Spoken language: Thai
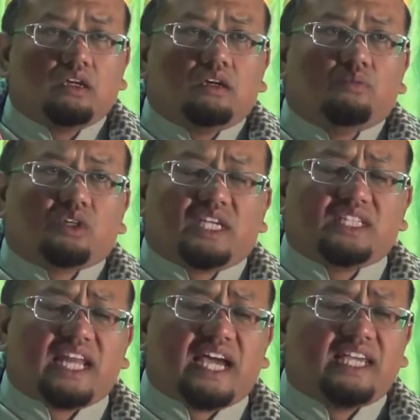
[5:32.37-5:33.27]
พวกท่าน
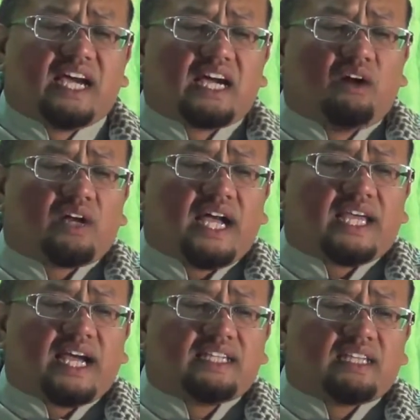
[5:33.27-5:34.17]
ทั้งหลายอย่าเข้าใกล้
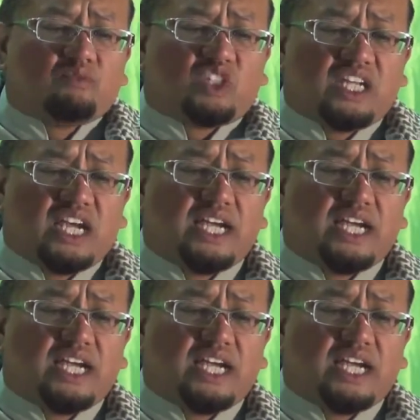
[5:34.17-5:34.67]
การทำศีนา